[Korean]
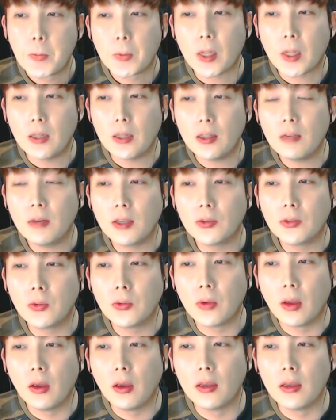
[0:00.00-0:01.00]
딴따
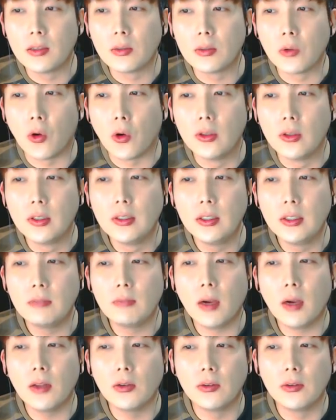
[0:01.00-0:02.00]
방송에 지금 거진
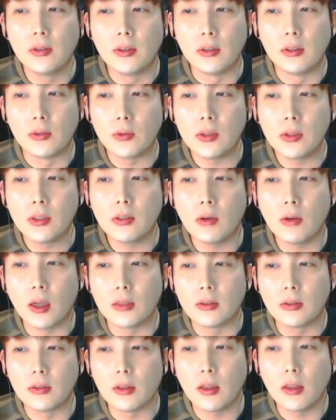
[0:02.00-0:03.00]
10만 원을 쏘시는 것
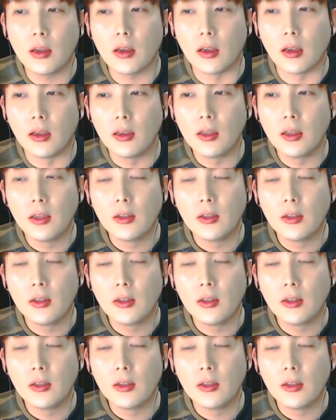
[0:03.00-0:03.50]
같은데